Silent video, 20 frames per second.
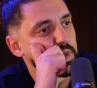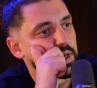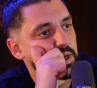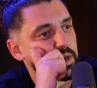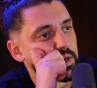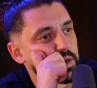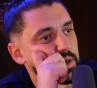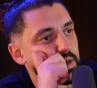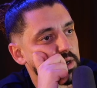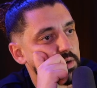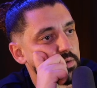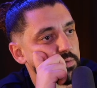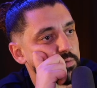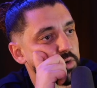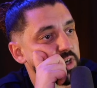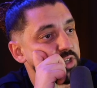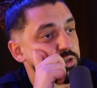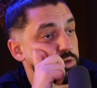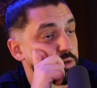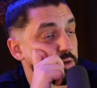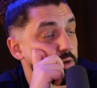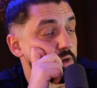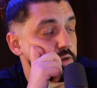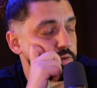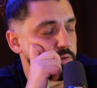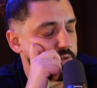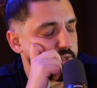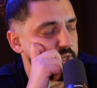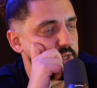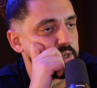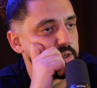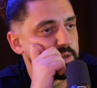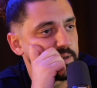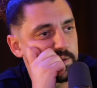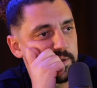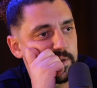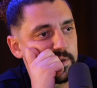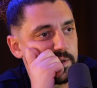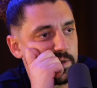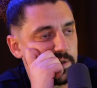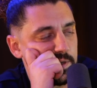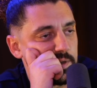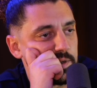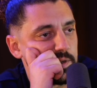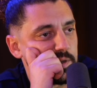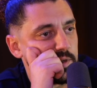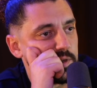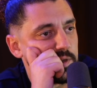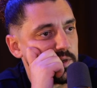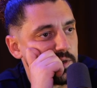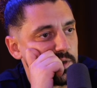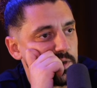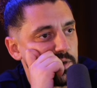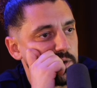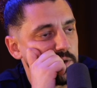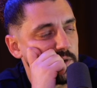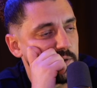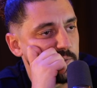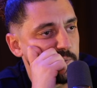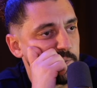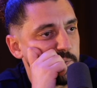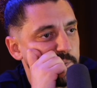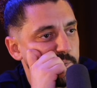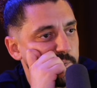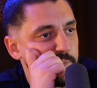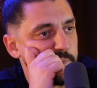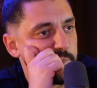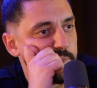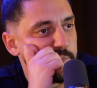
surtout en zone euh, urbaine. Voiture, tout ça. Voilà, fait que on est